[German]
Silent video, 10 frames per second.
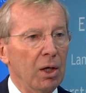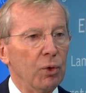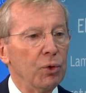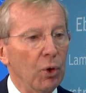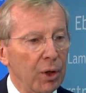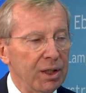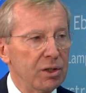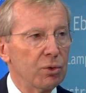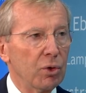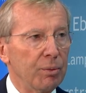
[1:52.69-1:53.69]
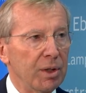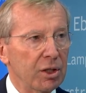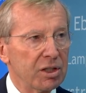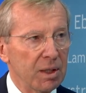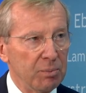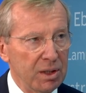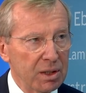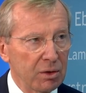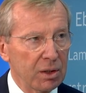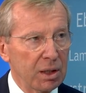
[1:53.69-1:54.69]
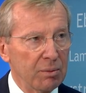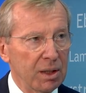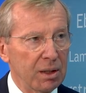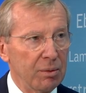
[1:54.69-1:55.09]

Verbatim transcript: und neu hinzu kommen auch zwei Pinzgauer Gemeinden,